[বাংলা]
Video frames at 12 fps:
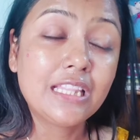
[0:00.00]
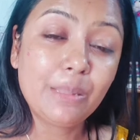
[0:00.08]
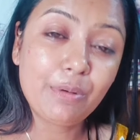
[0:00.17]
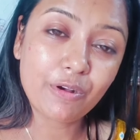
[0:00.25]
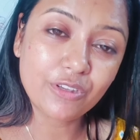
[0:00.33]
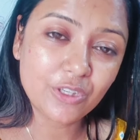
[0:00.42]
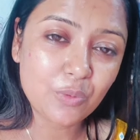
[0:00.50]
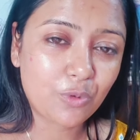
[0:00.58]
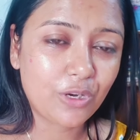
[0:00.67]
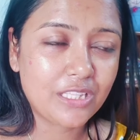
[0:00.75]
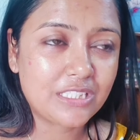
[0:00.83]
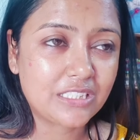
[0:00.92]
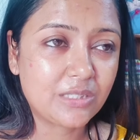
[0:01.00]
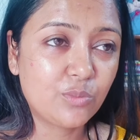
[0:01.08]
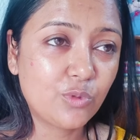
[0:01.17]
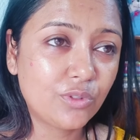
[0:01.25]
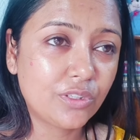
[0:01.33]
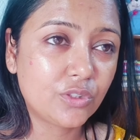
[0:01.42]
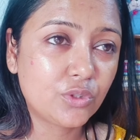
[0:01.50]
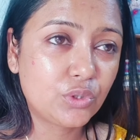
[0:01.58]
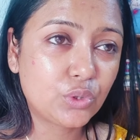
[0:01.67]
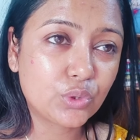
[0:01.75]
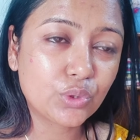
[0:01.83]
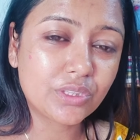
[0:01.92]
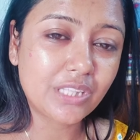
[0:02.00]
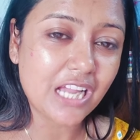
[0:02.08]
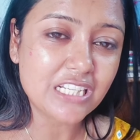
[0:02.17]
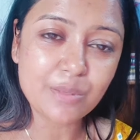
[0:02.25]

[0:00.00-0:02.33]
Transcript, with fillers: দীপাকর যেন বলেছে যে মুন চতুর্থী